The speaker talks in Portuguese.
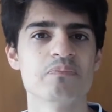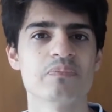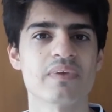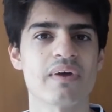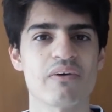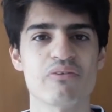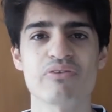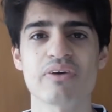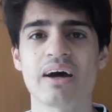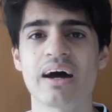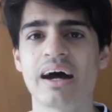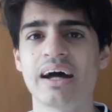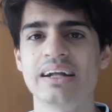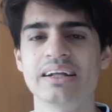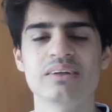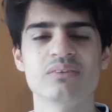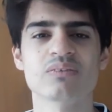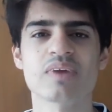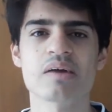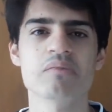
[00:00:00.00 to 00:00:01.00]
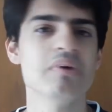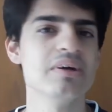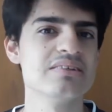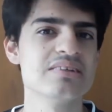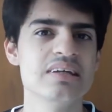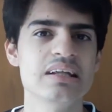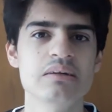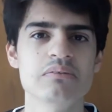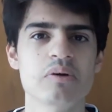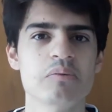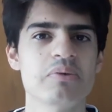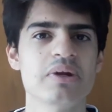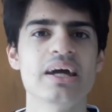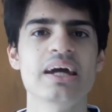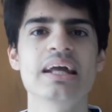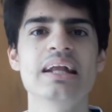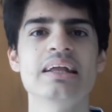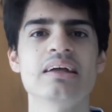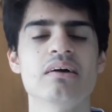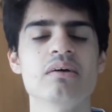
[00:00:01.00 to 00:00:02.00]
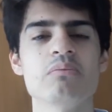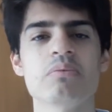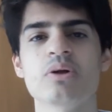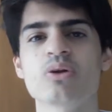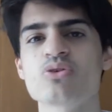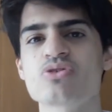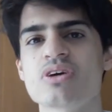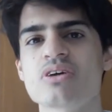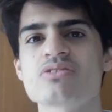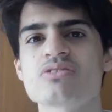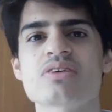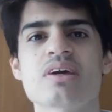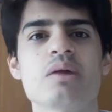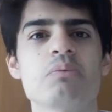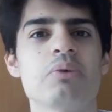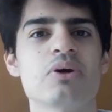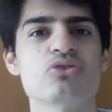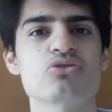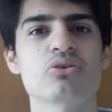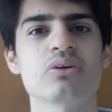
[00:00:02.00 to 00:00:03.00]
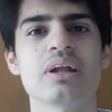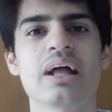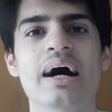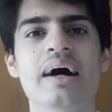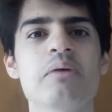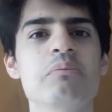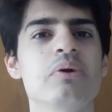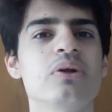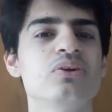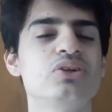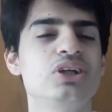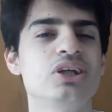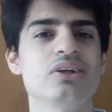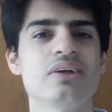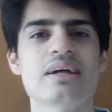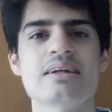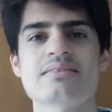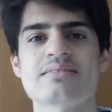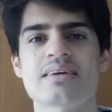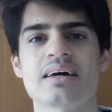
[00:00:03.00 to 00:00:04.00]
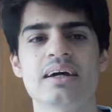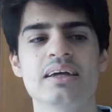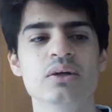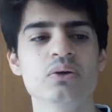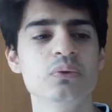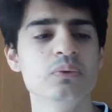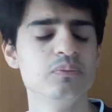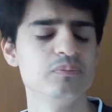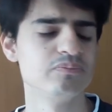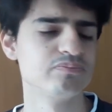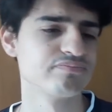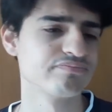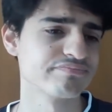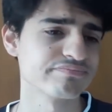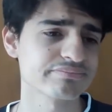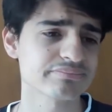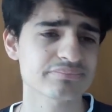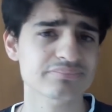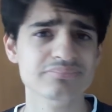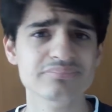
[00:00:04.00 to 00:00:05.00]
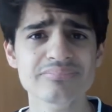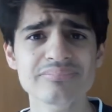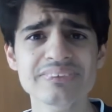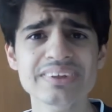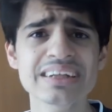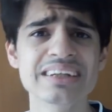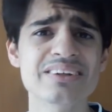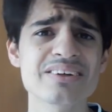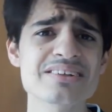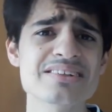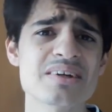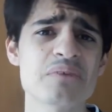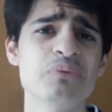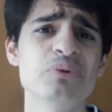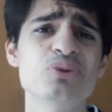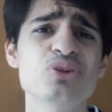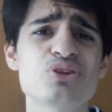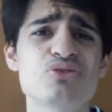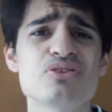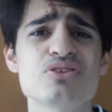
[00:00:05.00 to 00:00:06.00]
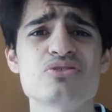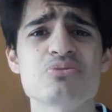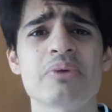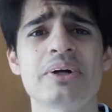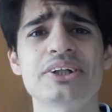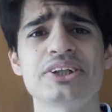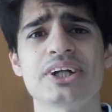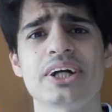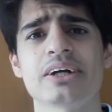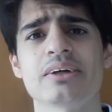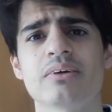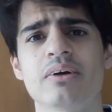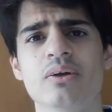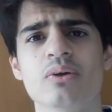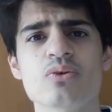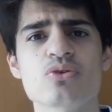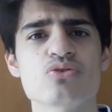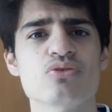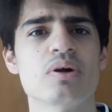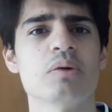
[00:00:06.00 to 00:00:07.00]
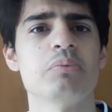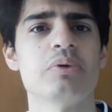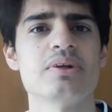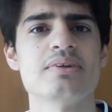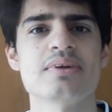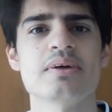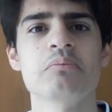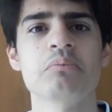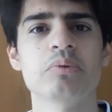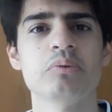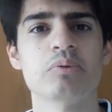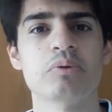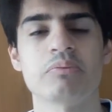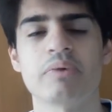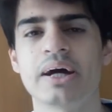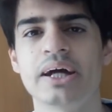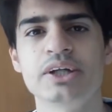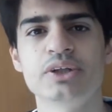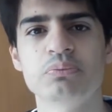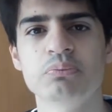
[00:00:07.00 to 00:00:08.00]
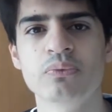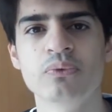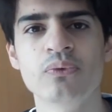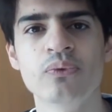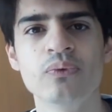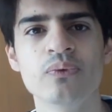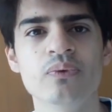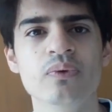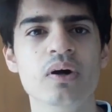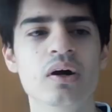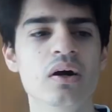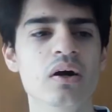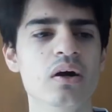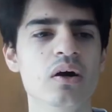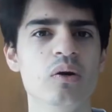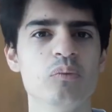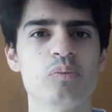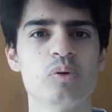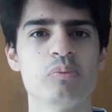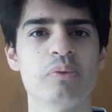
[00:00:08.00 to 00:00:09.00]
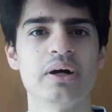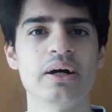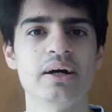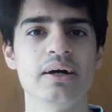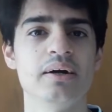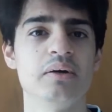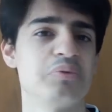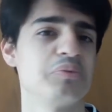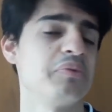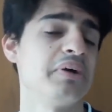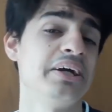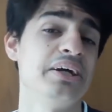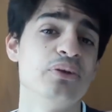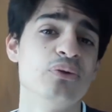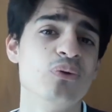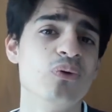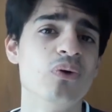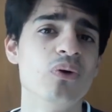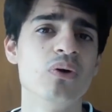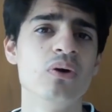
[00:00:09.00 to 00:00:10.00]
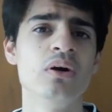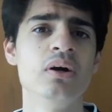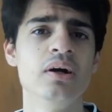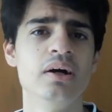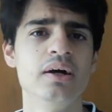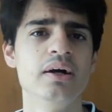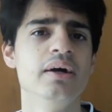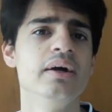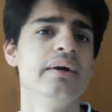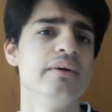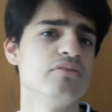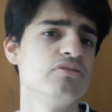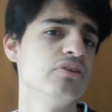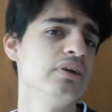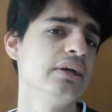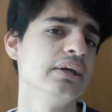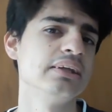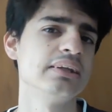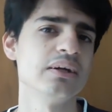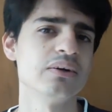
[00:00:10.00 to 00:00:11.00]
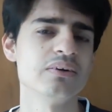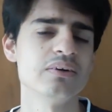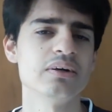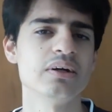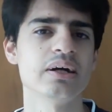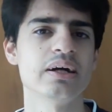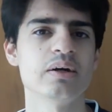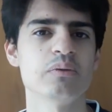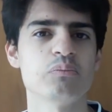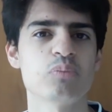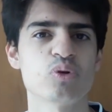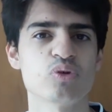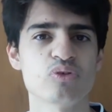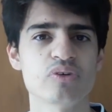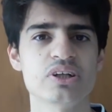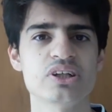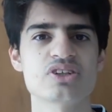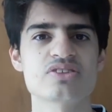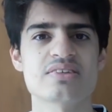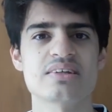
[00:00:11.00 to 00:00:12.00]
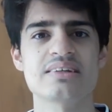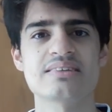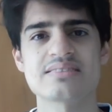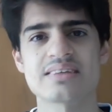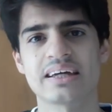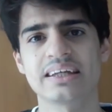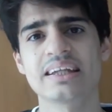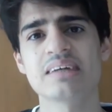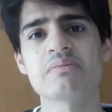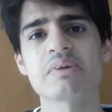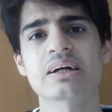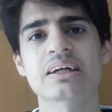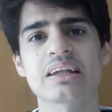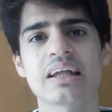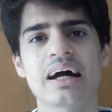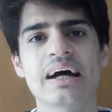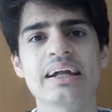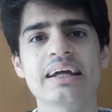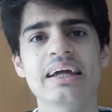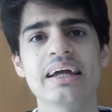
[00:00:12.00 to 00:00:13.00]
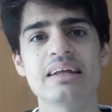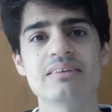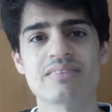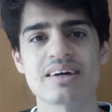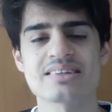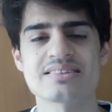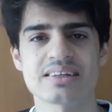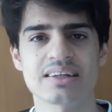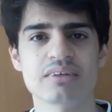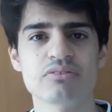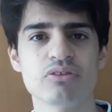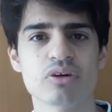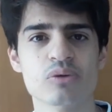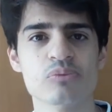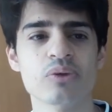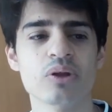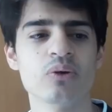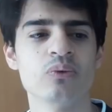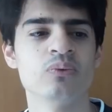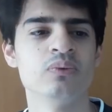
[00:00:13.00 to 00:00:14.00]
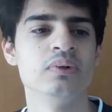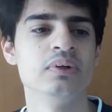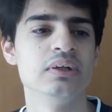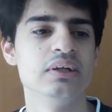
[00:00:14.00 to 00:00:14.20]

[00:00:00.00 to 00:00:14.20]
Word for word: A Ferrari não tem mais clima para ele né, pelos anos que ele passou lá e pelo jeito que ele saiu. Então assim, é muito difícil imaginar que o Alonso vá, por exemplo, para uma Red Bull, para uma, uma Renault, enfim. Então, é, provavelmente, se ele sair da McLaren, ele vai sair da Fórmula 1.